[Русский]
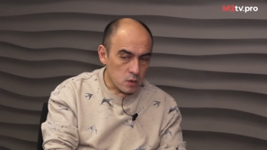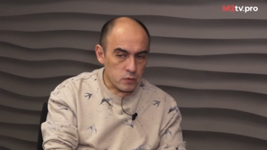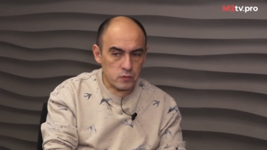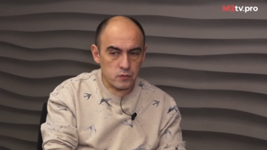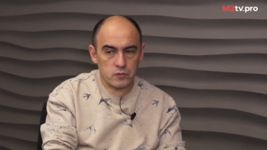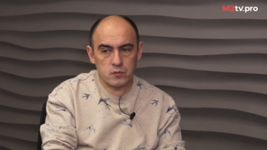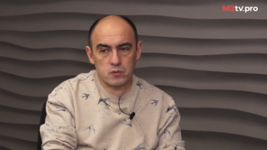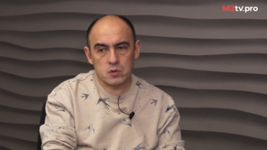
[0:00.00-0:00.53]

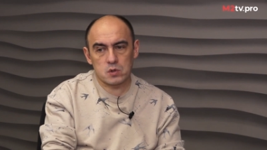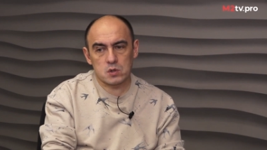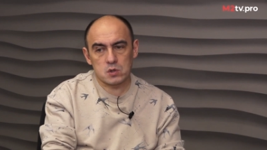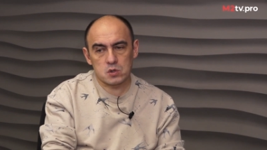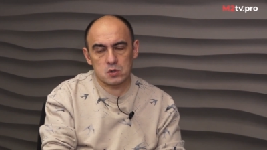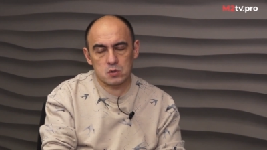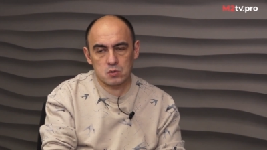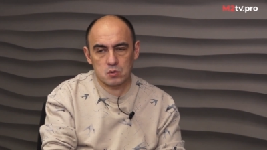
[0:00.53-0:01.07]
Вот,
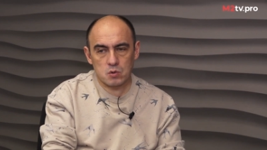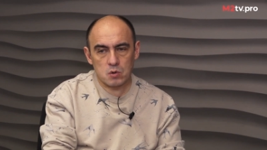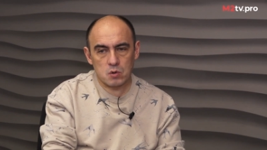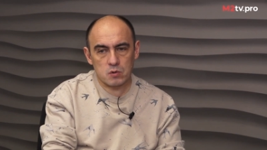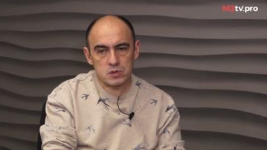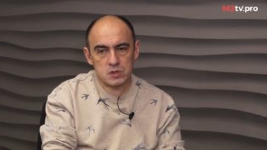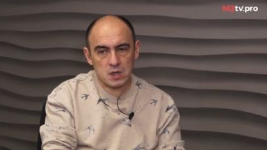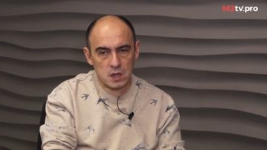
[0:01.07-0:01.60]

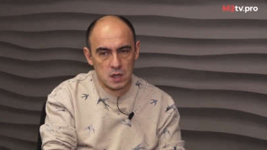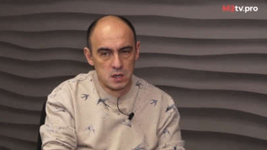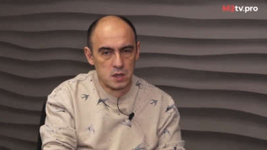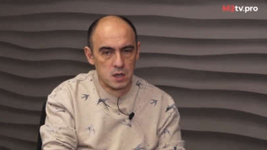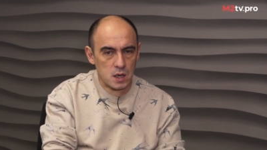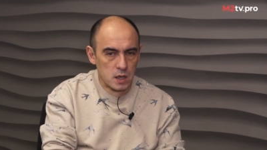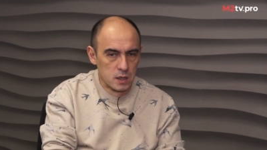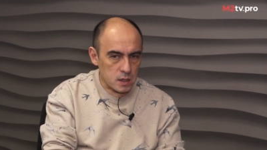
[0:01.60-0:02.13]
что
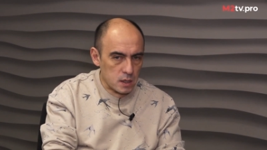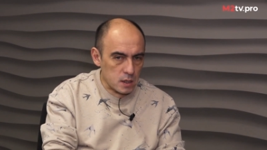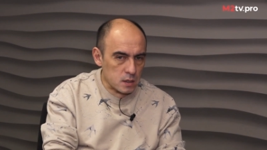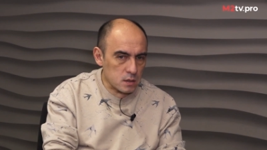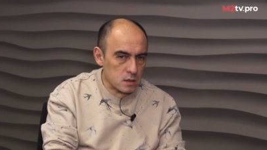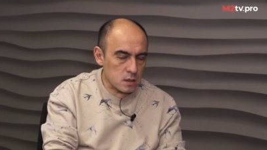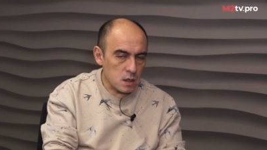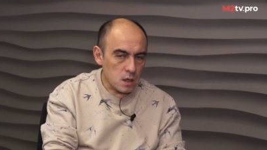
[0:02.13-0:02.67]
средний
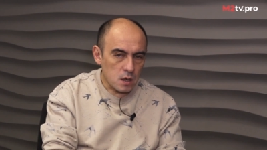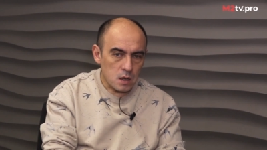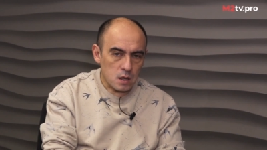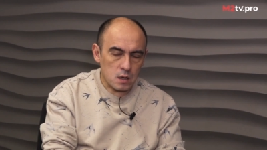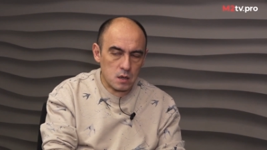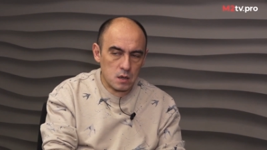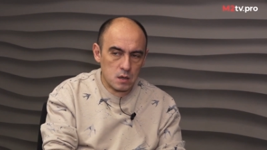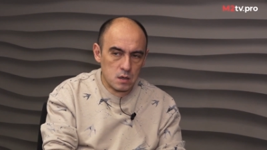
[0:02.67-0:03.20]
агент
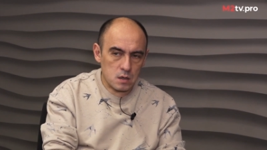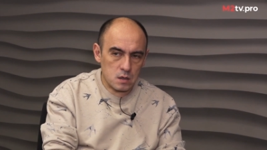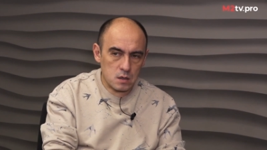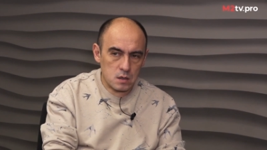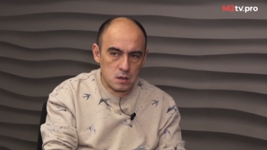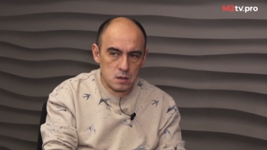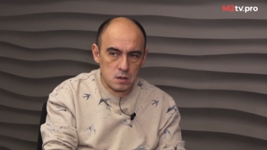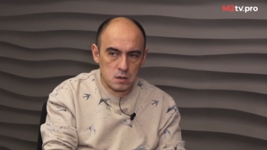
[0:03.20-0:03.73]

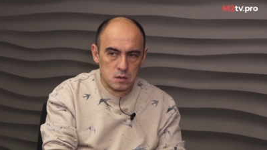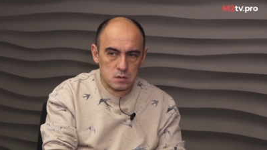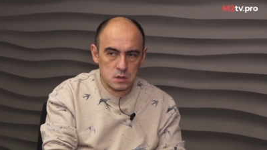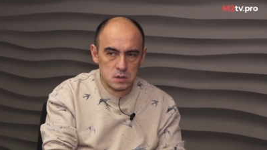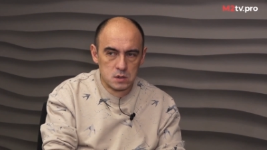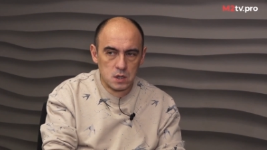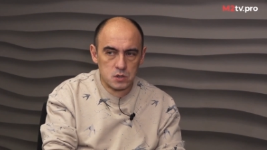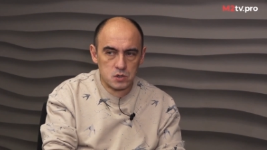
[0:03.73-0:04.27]
э,
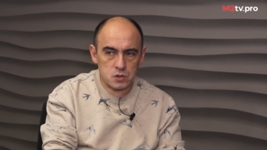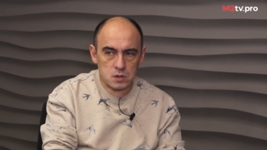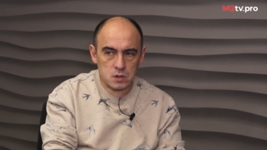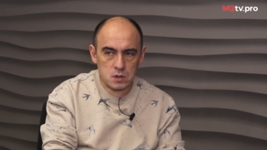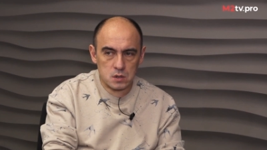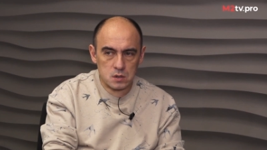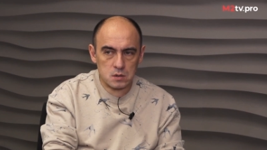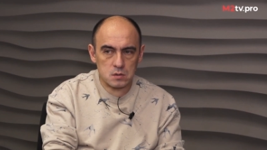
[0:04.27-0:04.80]

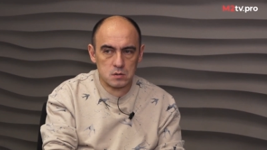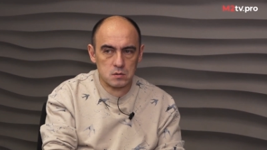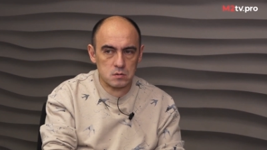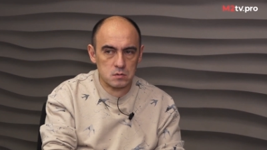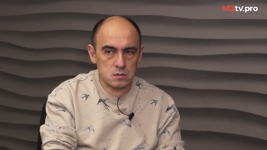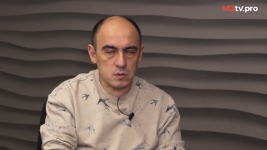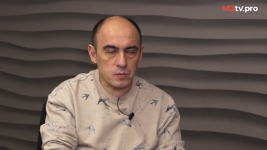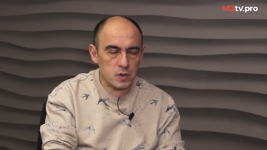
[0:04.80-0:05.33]
достаточно
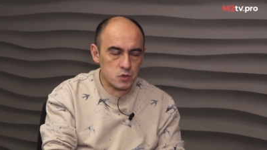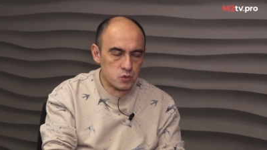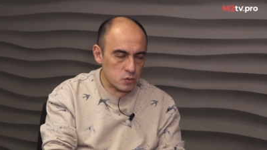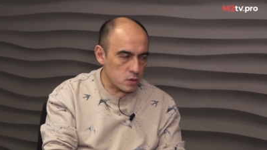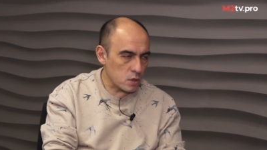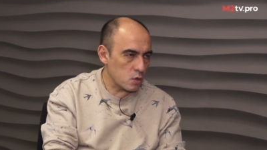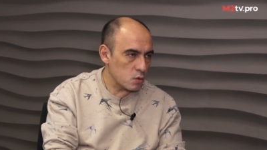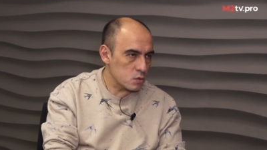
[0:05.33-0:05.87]
небольшой
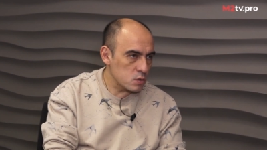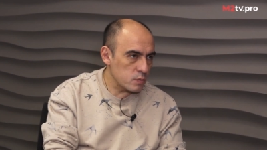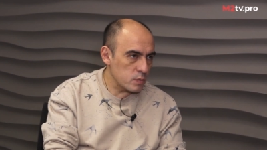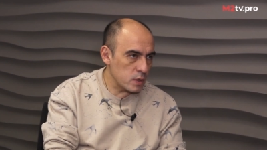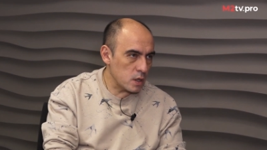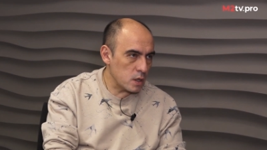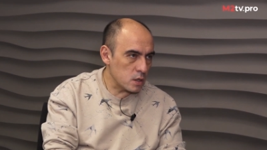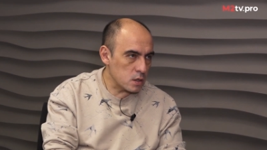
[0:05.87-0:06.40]
доход
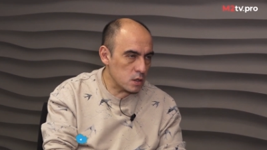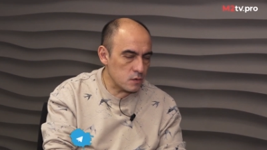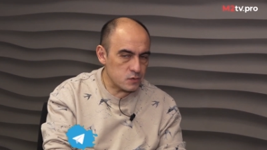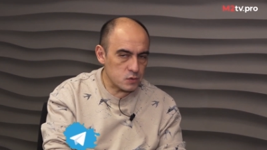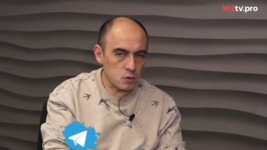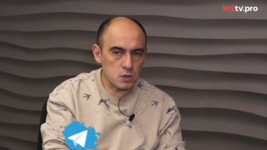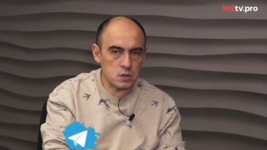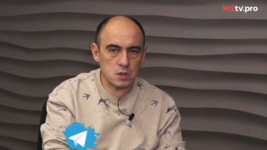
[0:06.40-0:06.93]
имеет. И
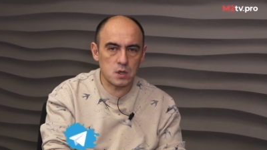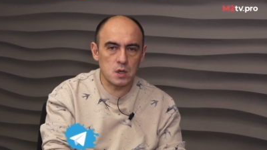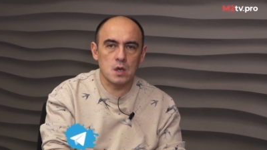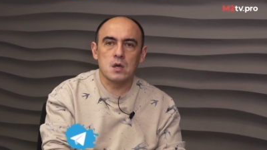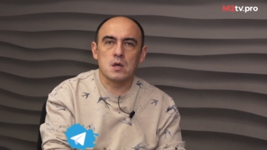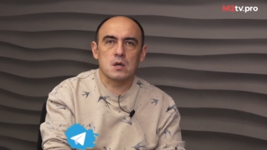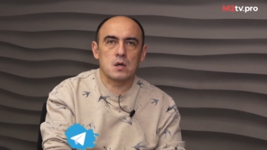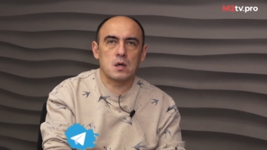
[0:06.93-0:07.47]
все это
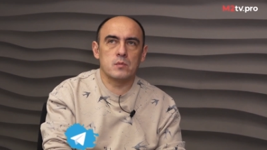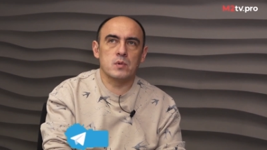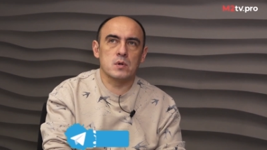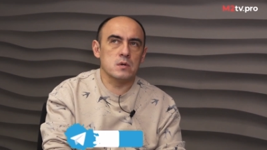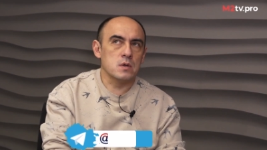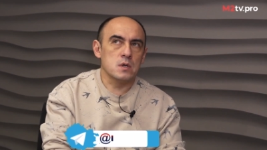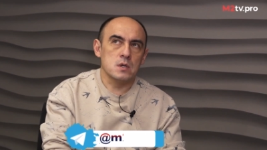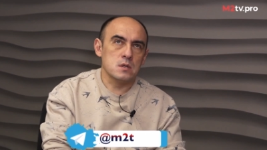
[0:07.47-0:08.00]
как
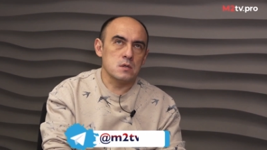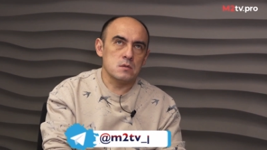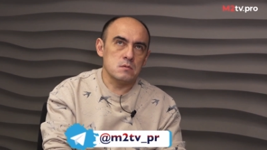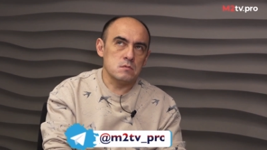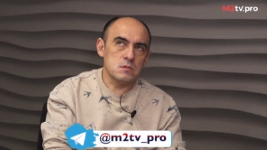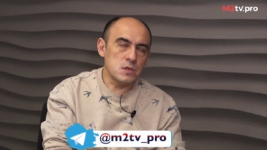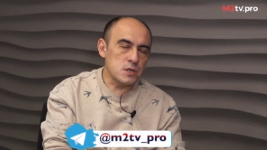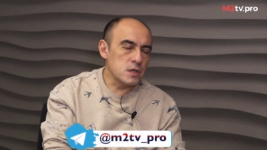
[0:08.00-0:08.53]
бы
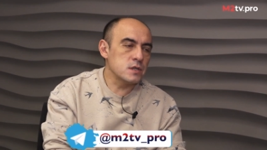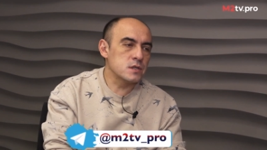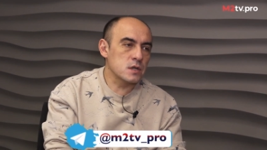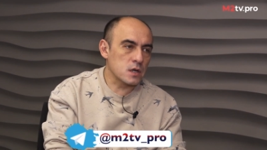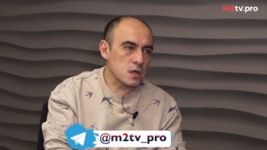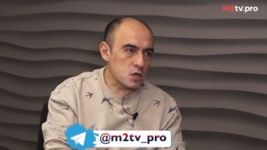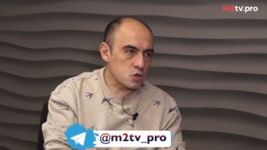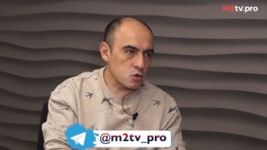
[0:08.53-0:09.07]
не есть
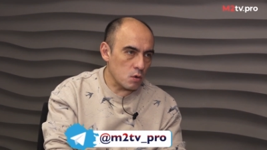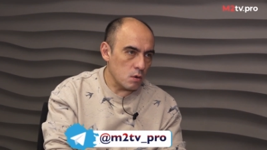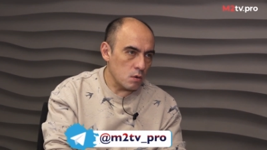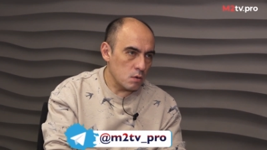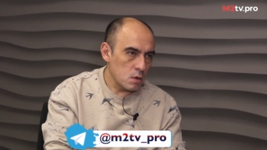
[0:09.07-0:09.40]
хорошо.